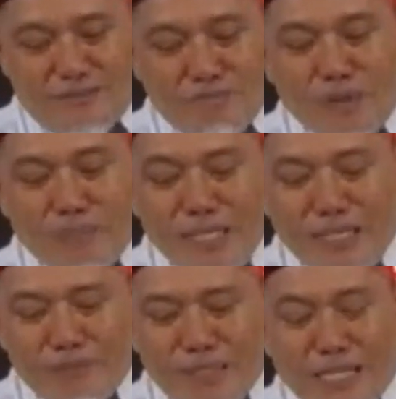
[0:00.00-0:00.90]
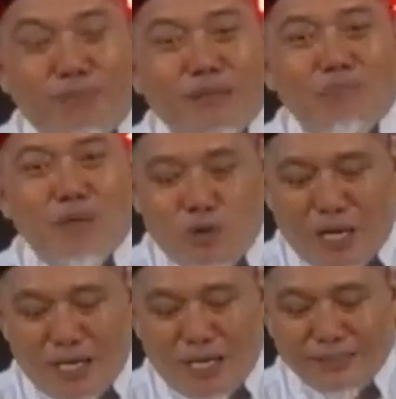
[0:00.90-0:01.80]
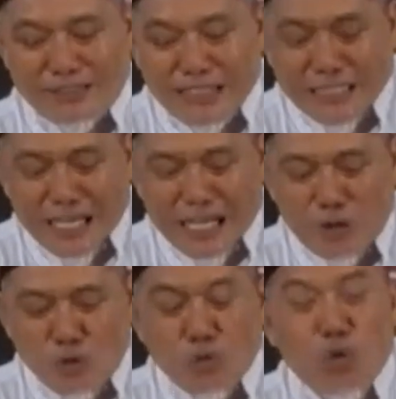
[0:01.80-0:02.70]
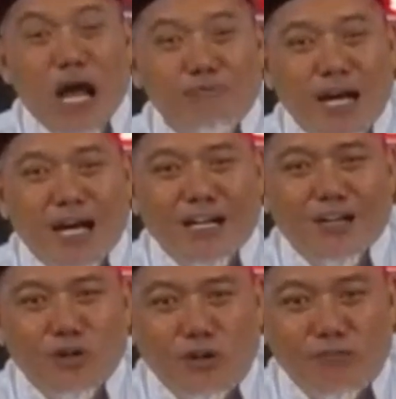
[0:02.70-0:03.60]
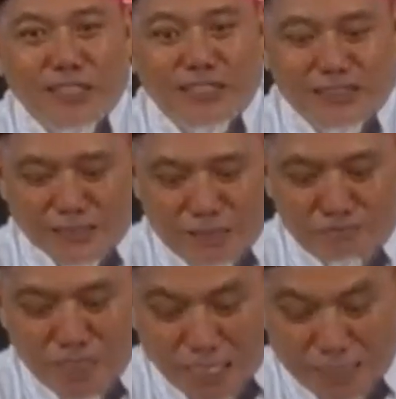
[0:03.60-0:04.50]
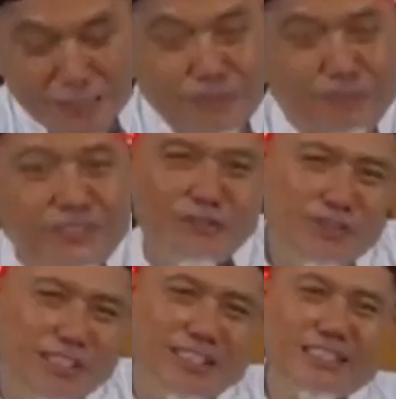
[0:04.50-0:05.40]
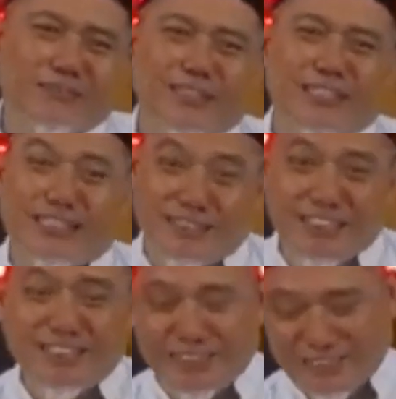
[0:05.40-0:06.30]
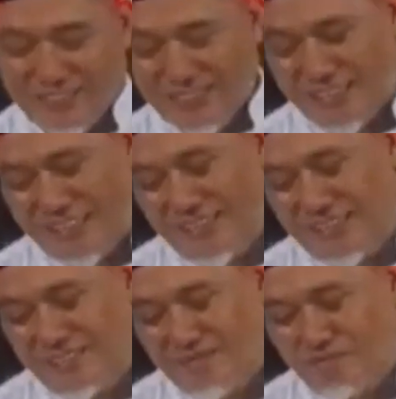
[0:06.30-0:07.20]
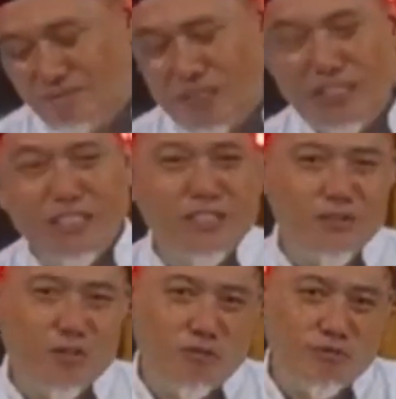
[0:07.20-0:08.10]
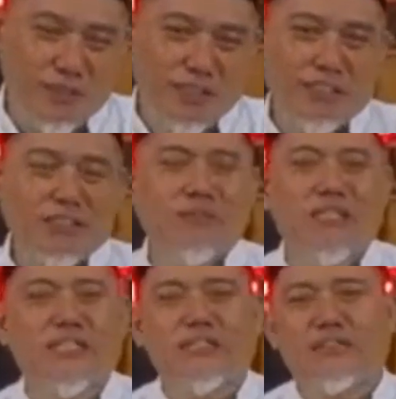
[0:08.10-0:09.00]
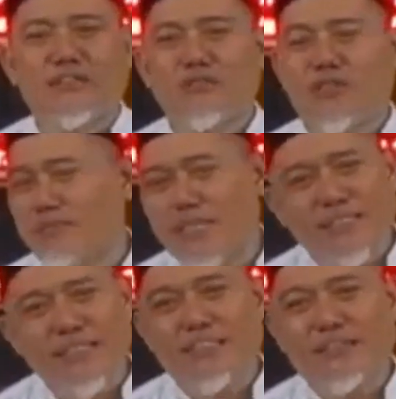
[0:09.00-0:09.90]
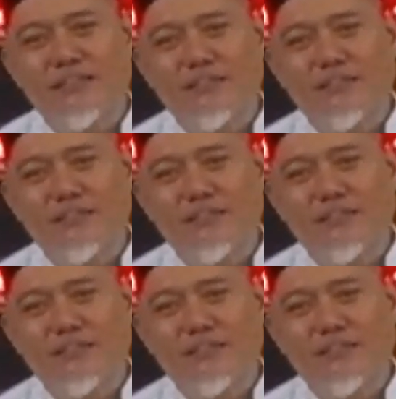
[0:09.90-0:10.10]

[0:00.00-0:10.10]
memilih pendapat bahwa jika wabah COVID tetap mengancam, saya sudah tanya sama Tarji, ya, ini COVID-nya ini semakin luar biasa ini.